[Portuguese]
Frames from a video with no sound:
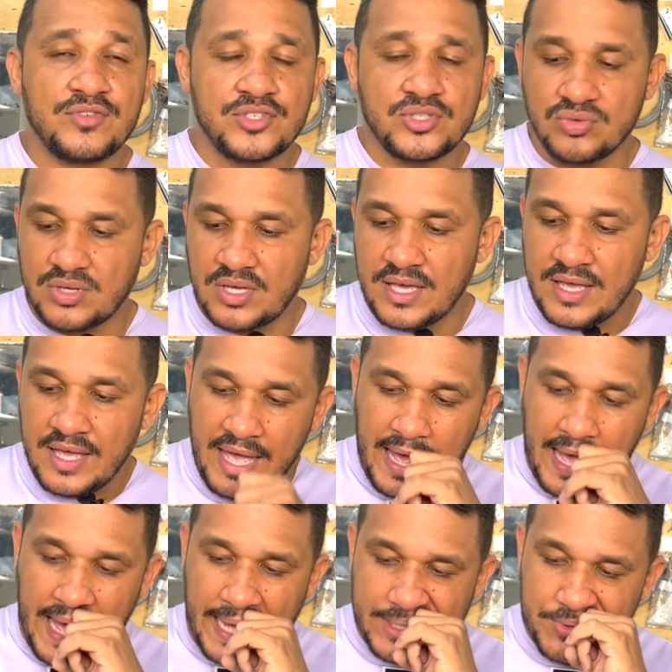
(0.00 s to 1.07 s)
visto que
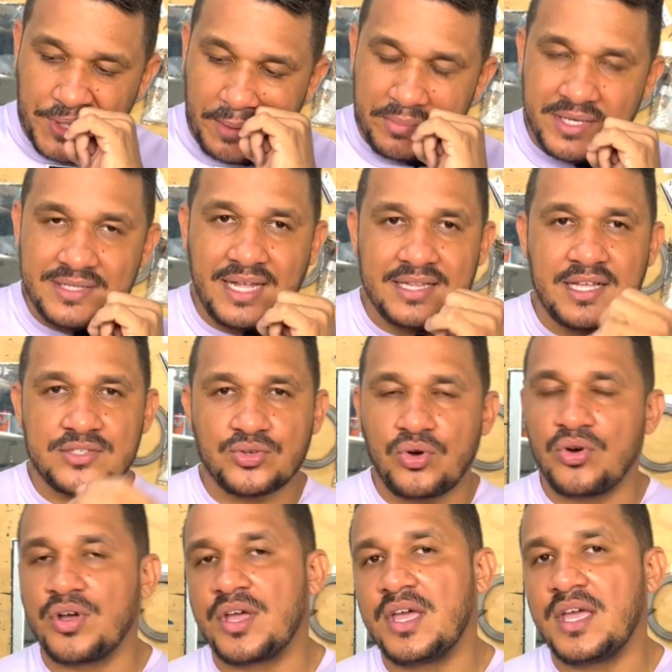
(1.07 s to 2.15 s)
a durabilidade das
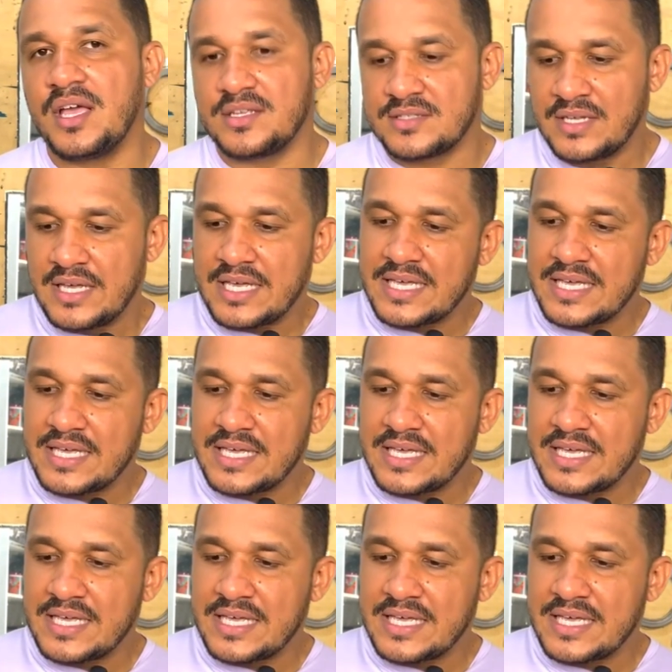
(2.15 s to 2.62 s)
correias